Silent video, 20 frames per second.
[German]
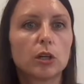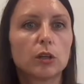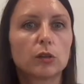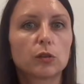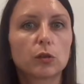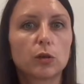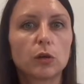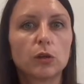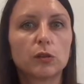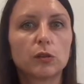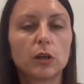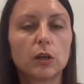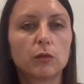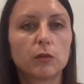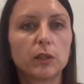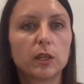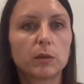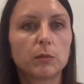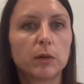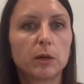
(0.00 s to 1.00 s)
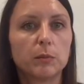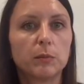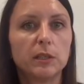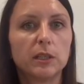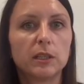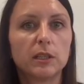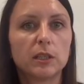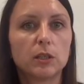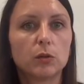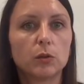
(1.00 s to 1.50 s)
das können Sie auf Ihren
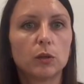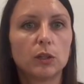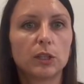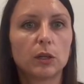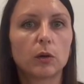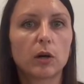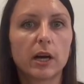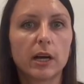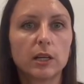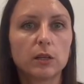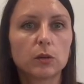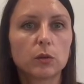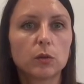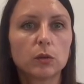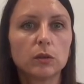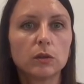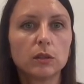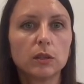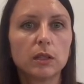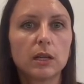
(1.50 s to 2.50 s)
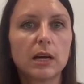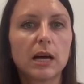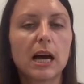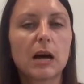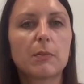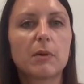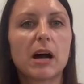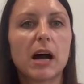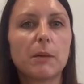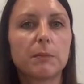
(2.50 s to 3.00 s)
Papieren natürlich auch eindrucken,
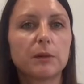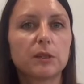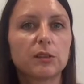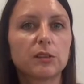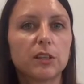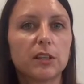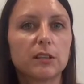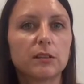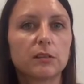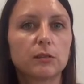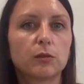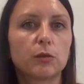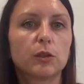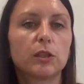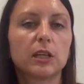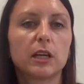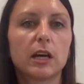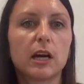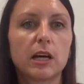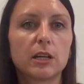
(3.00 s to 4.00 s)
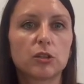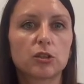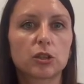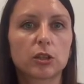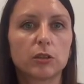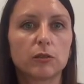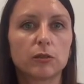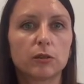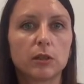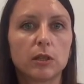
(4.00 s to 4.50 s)
aber abgesetzt von Ihrer
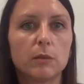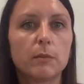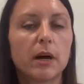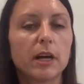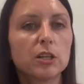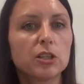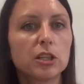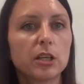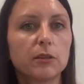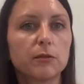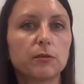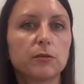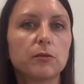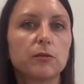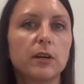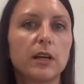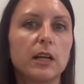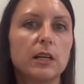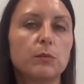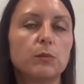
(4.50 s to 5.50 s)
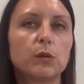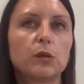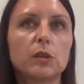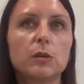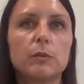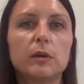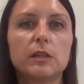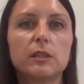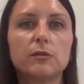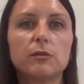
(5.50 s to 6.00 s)
Anschrift. Im Anschriftenfeld muss
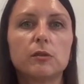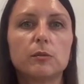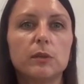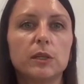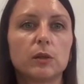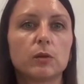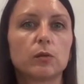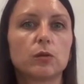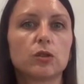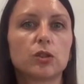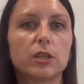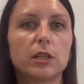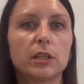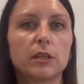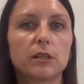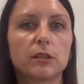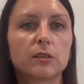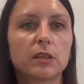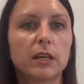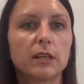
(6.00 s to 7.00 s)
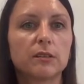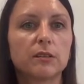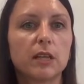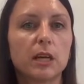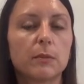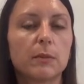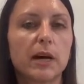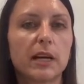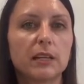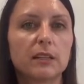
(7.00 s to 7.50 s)
immer die Firmierung stehen, das heißt der
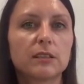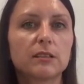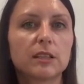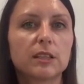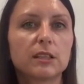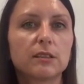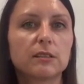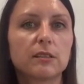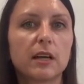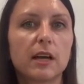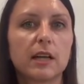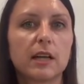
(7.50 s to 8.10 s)
im Handelsregister